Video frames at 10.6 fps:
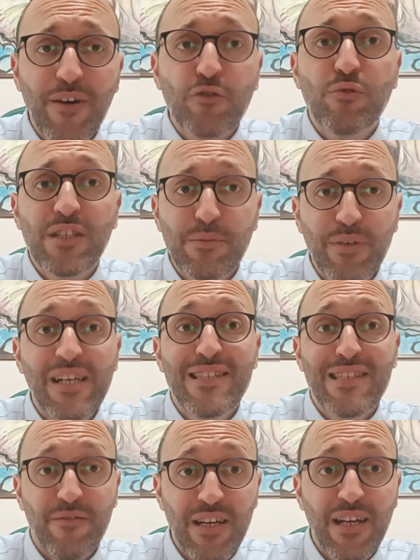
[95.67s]
fatto
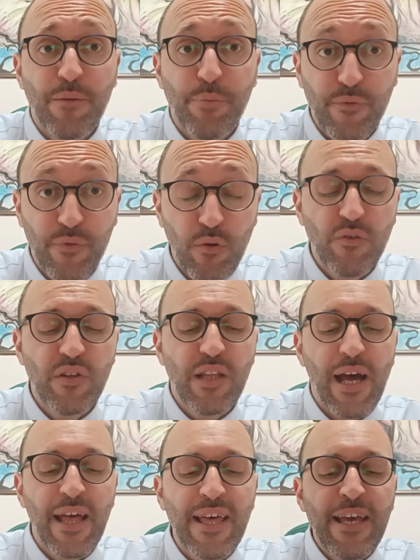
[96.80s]
un'esperienza vera,
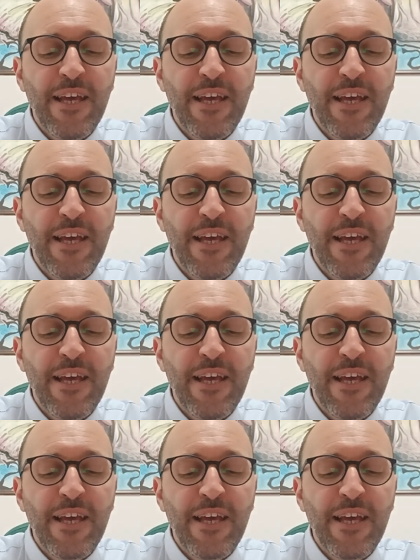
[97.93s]
profonda